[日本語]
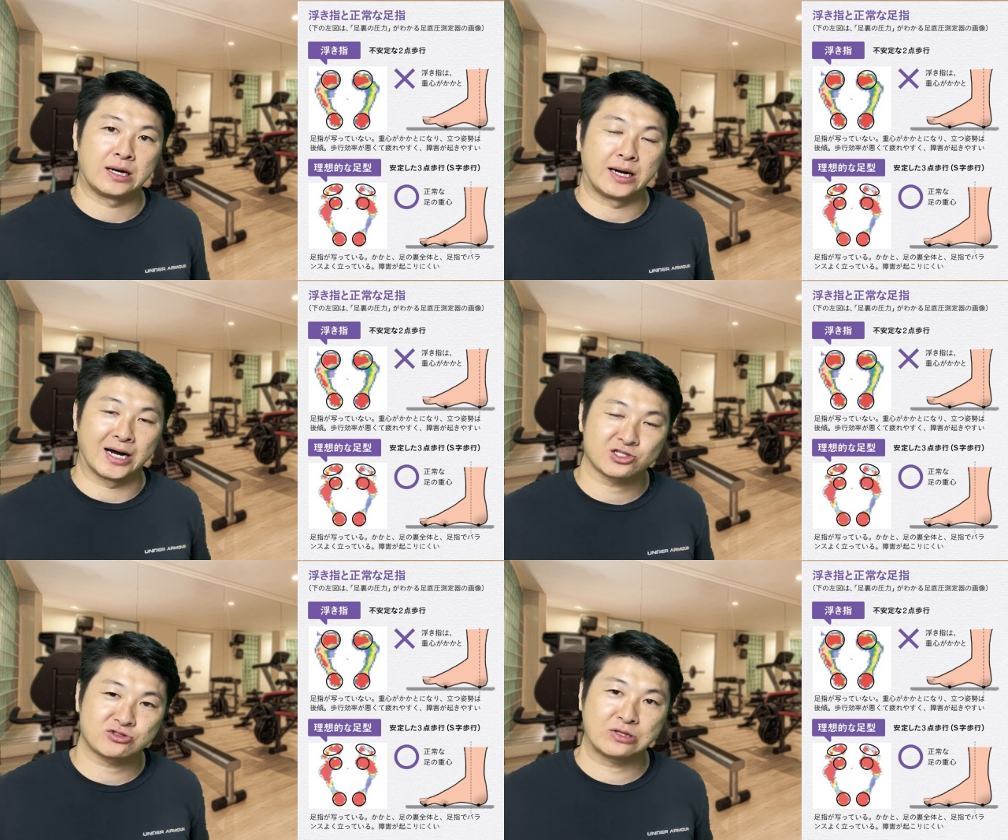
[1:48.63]

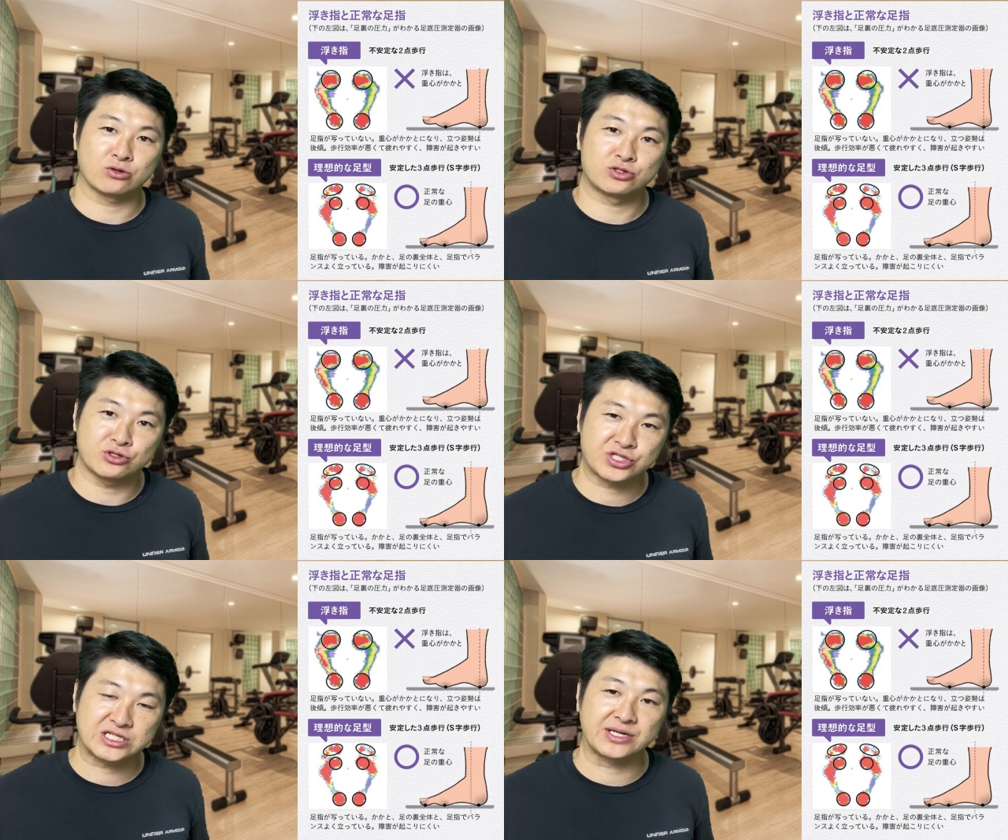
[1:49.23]
足裏の重
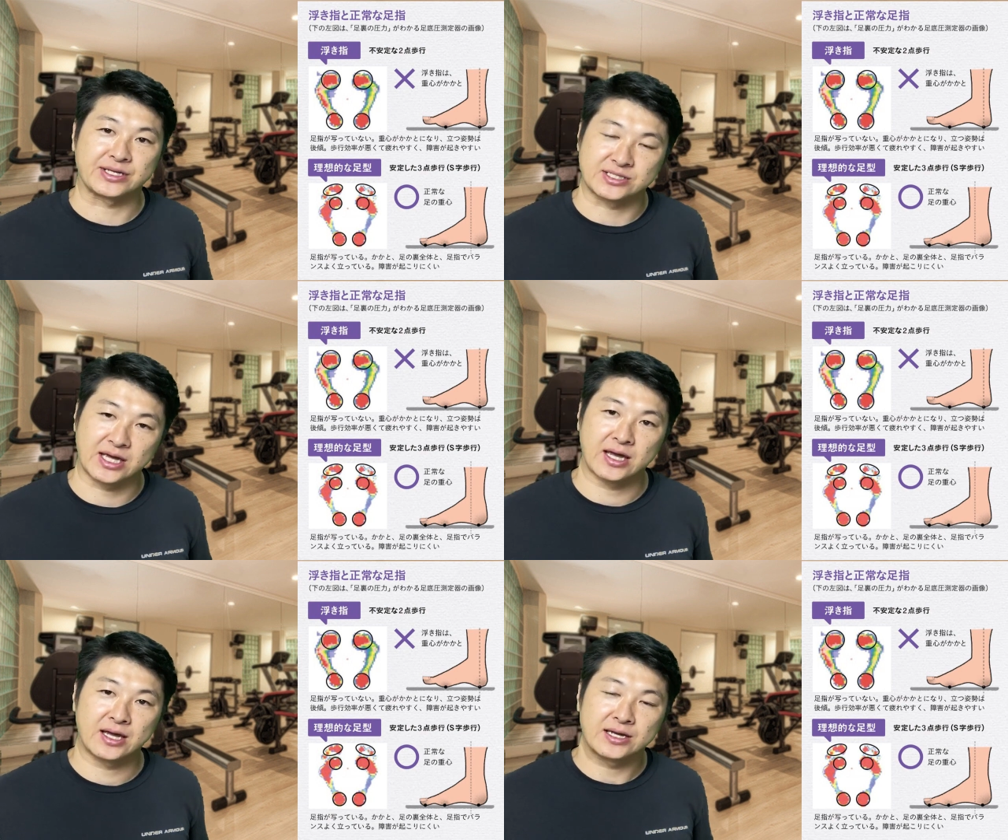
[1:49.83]
心がです
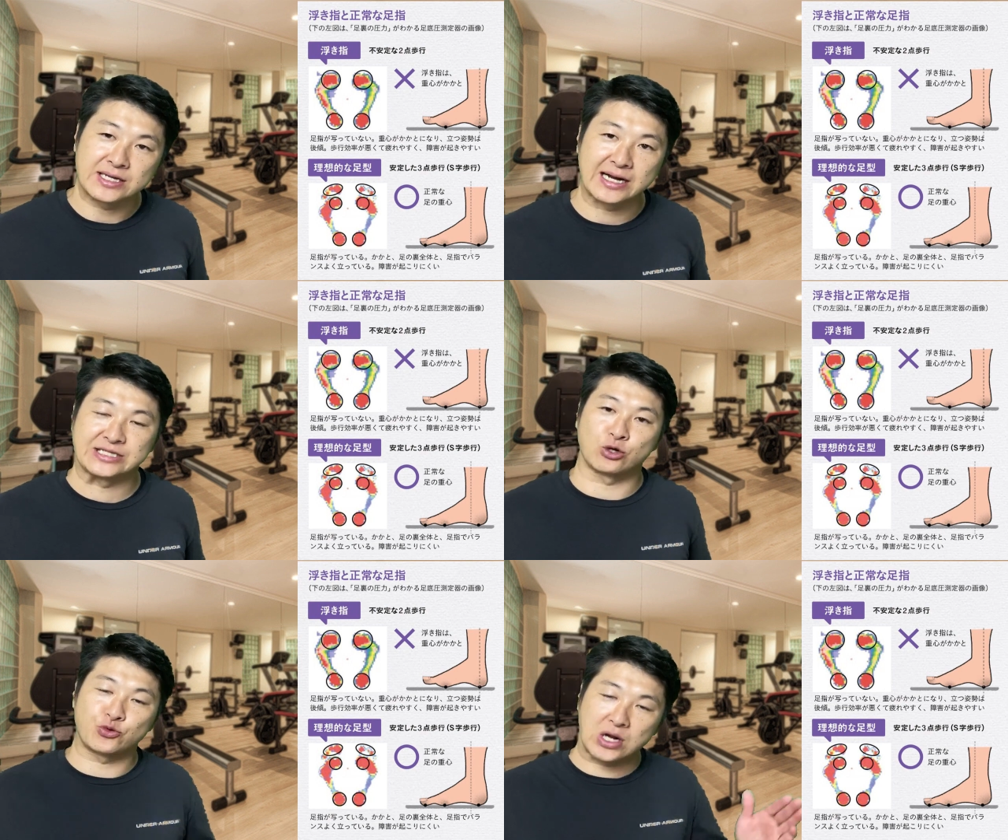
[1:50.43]
ね、やはり
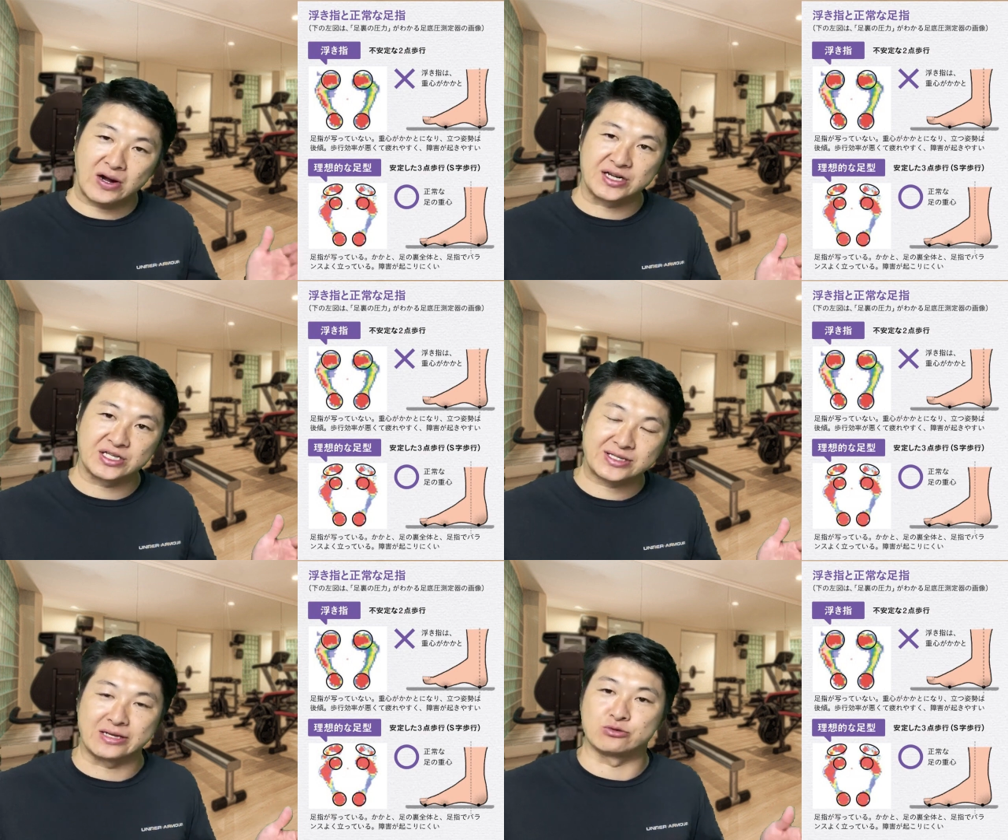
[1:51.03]
外側に行っ
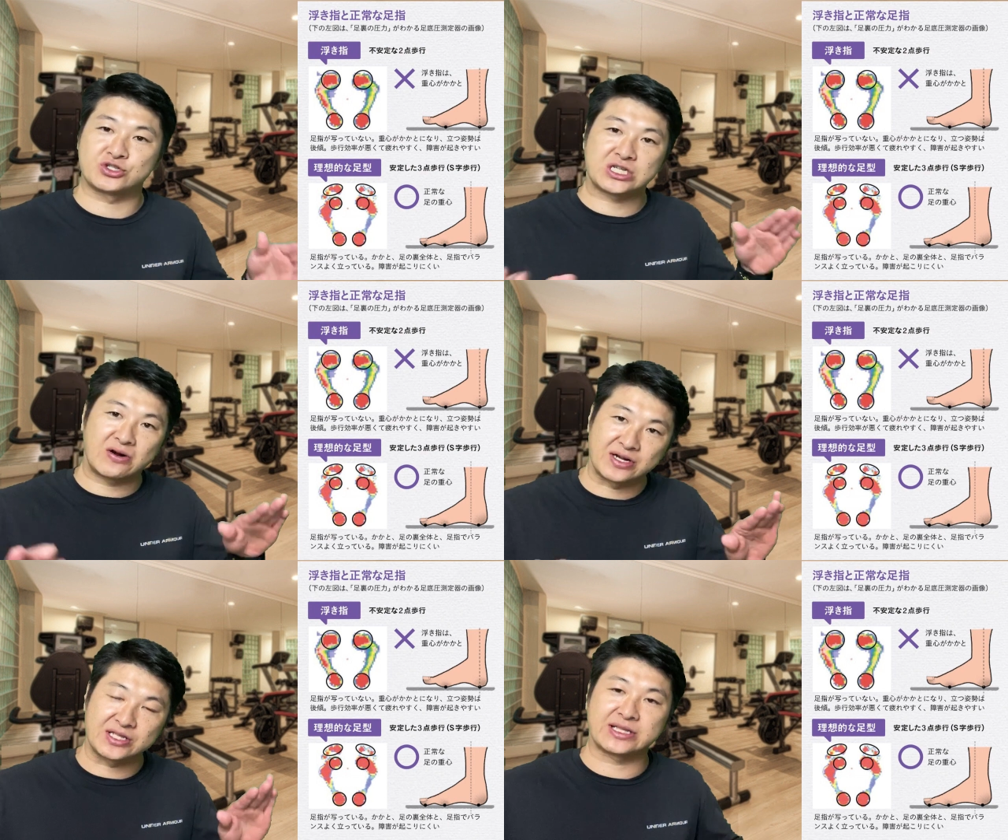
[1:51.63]
たり内
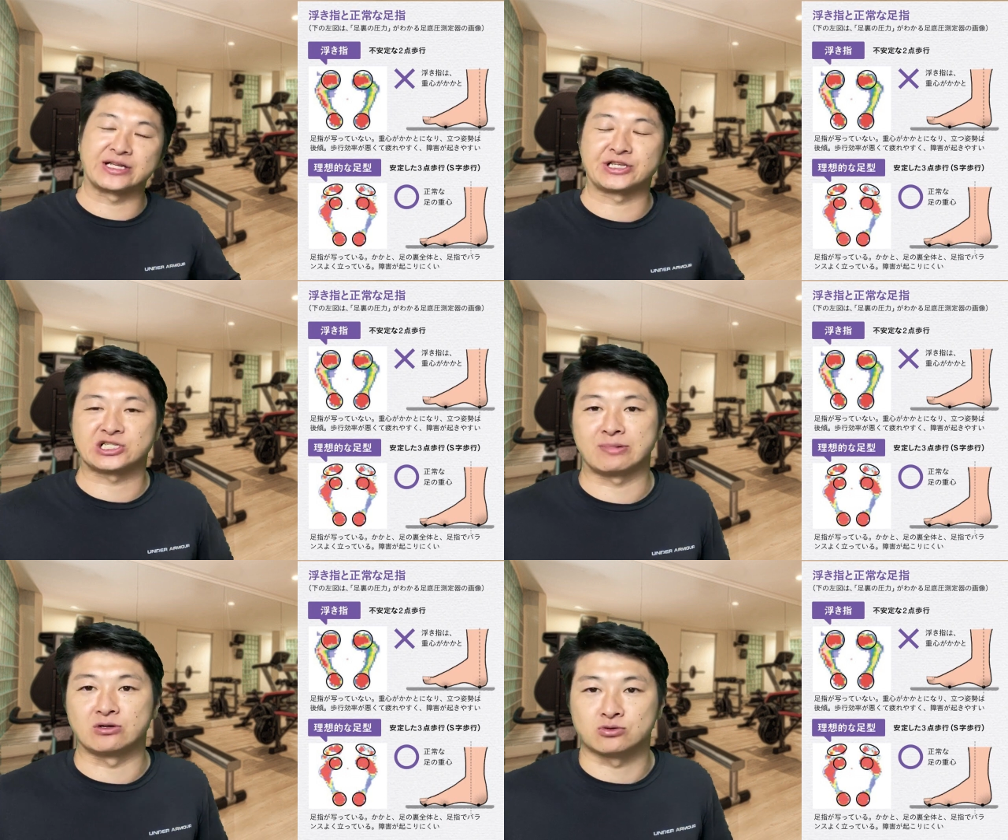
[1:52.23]
側に行ったりしてしまう